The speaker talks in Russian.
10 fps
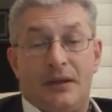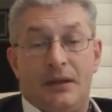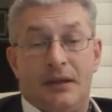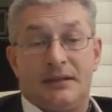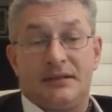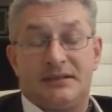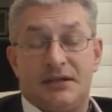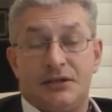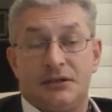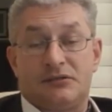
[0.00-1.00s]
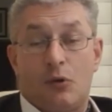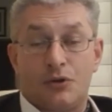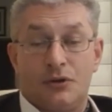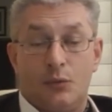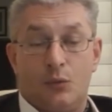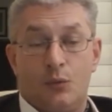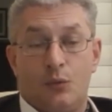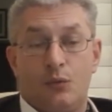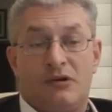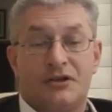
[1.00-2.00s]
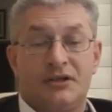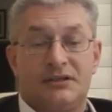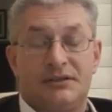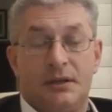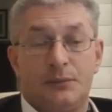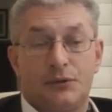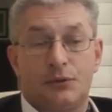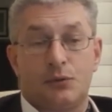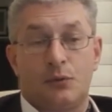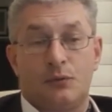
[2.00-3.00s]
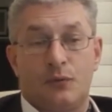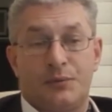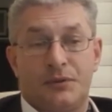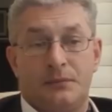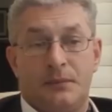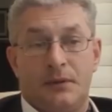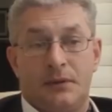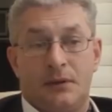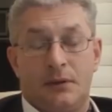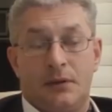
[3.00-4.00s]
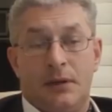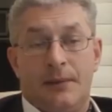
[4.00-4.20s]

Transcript: И это достаточно сложно у- уложить тем, что, в общем, э,